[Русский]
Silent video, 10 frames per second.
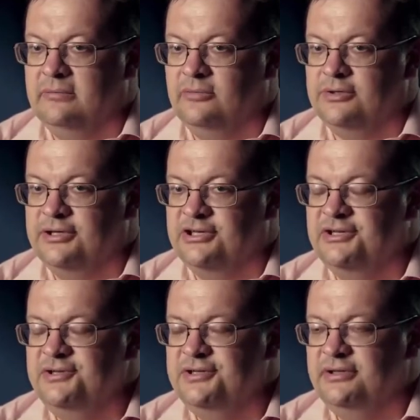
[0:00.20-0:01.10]
можно сказать,
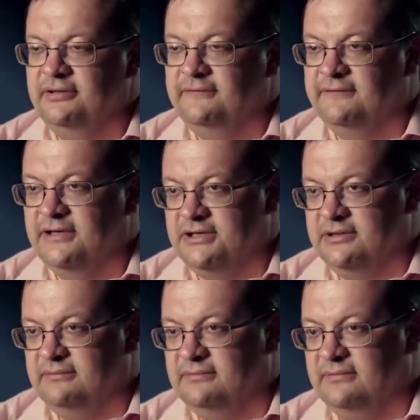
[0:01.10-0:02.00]
жизненно
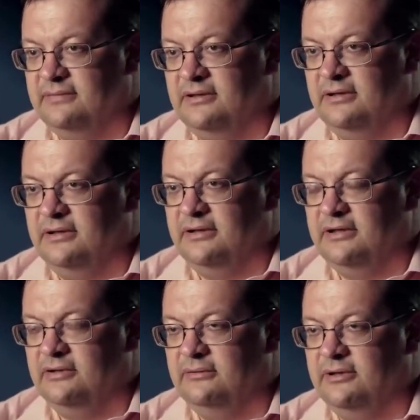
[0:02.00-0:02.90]
важным для
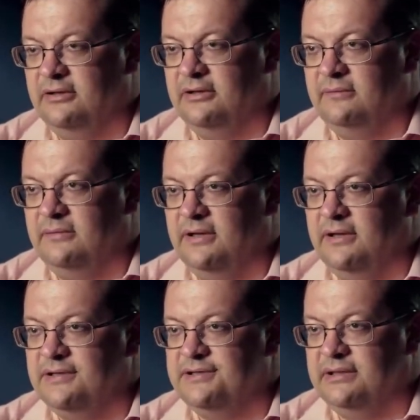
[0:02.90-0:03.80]
экономики
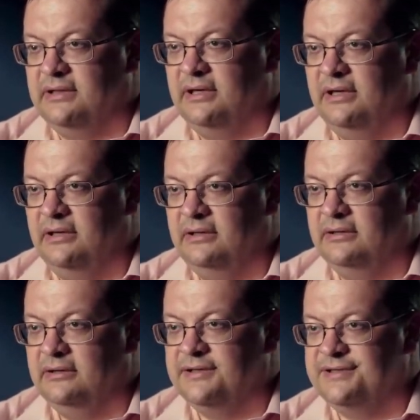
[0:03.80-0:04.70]
Германии
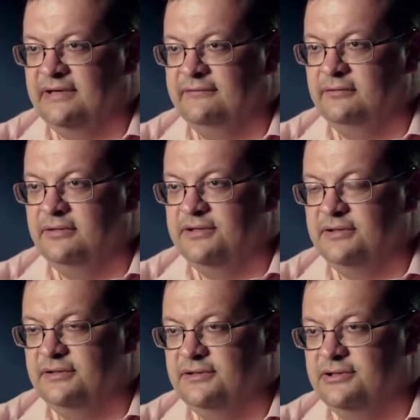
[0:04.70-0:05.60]
стали заводы
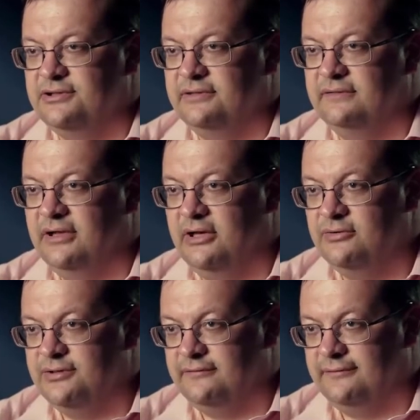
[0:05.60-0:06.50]
синтетического
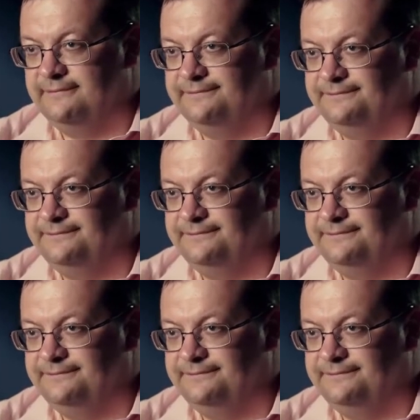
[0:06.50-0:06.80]
горючего.